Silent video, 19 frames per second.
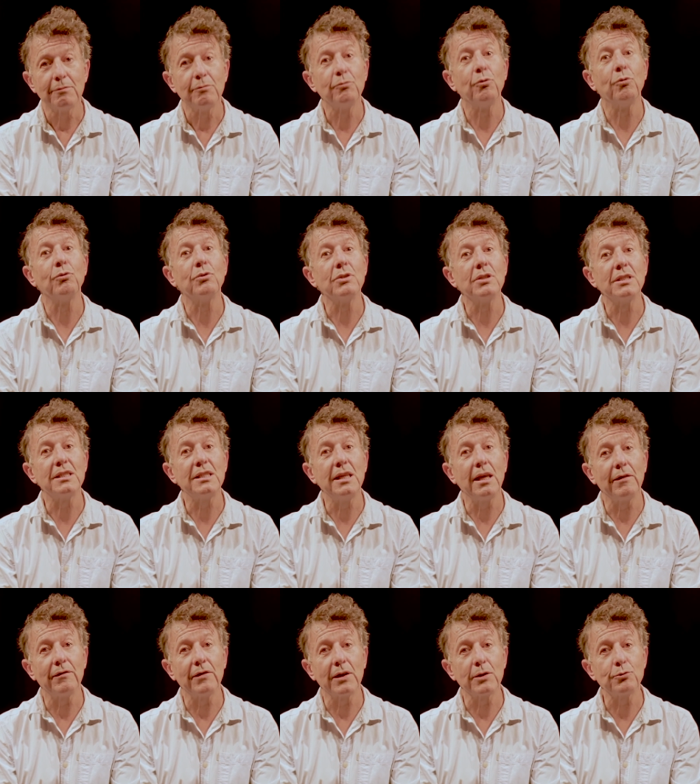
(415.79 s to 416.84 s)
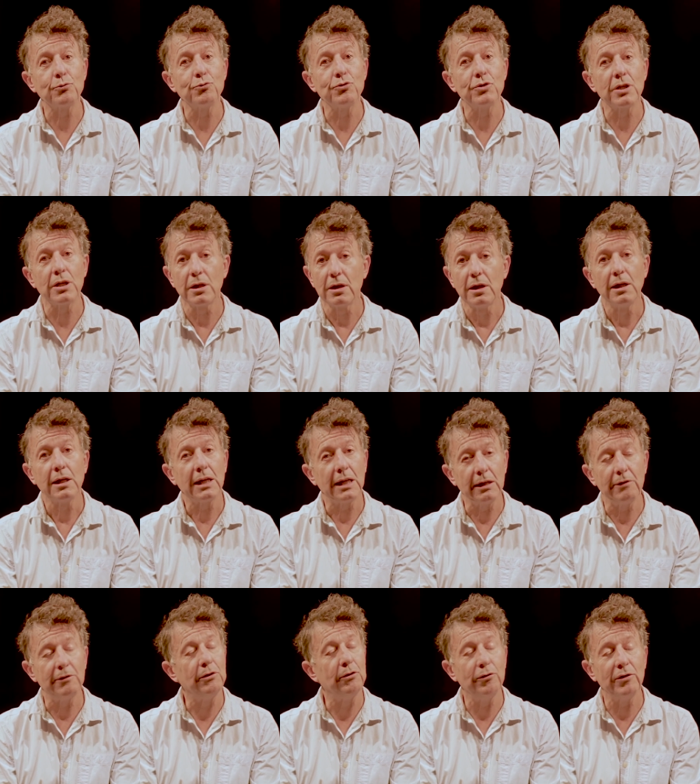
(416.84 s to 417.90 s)
Donc s'il y avait un sujet
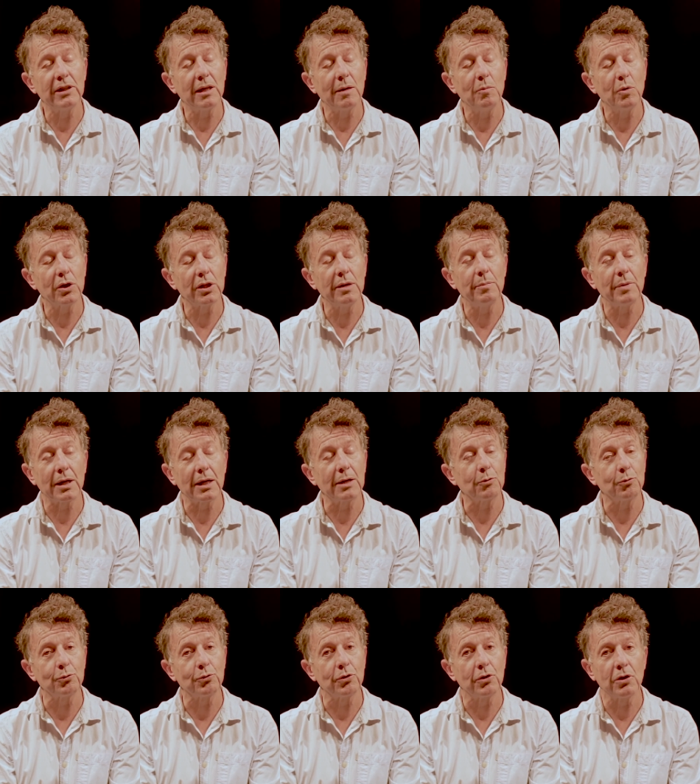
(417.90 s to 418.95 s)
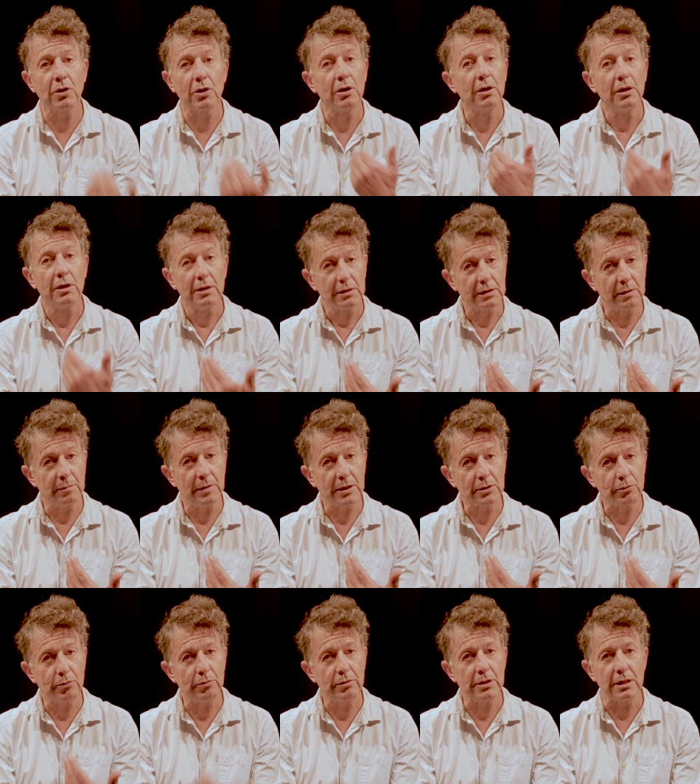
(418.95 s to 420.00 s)
qui devait être abordé par un conteur, c'est bien
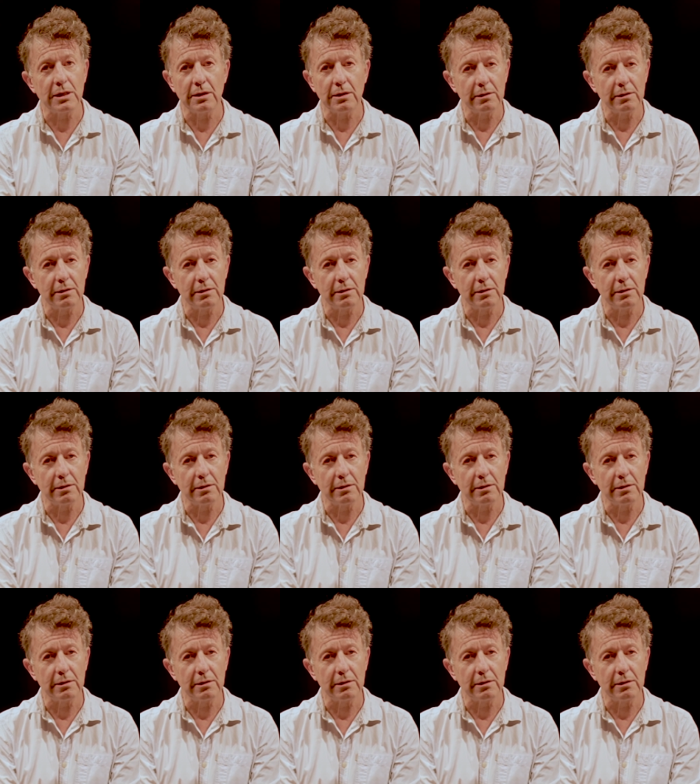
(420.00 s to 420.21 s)
celui-ci.